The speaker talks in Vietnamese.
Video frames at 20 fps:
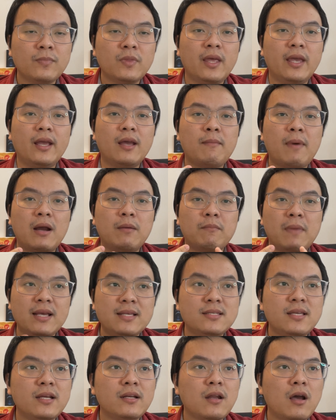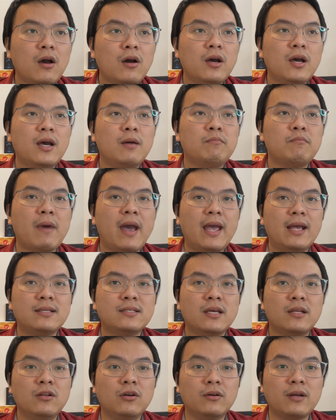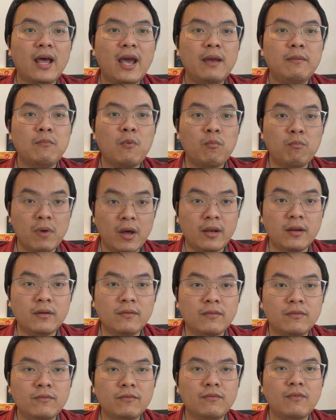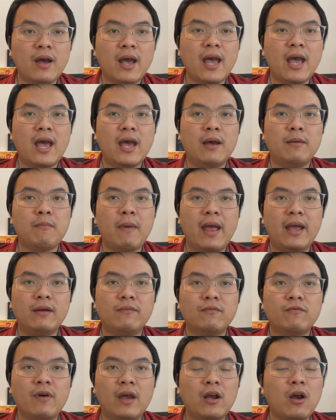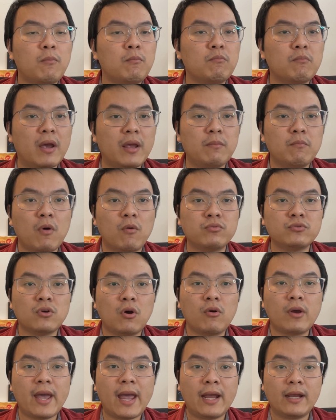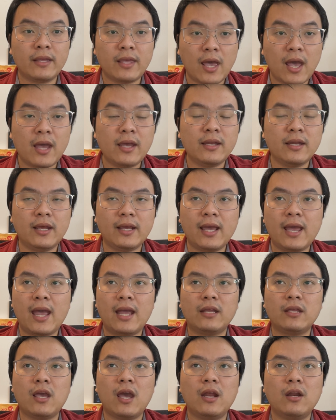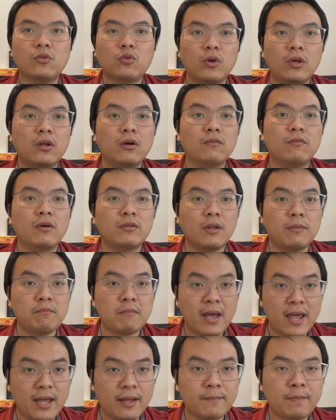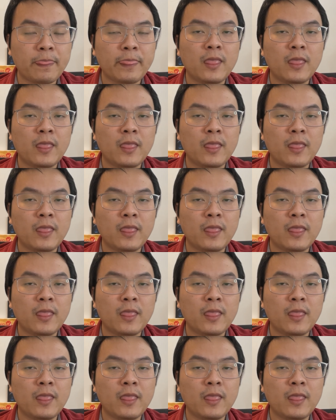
Thì cái bằng basic đó bạn sẽ được lái một mình và bạn phải có bị một số cái hạn chế, thì cái hạn chế nó tùy thuộc vào tỉnh bang.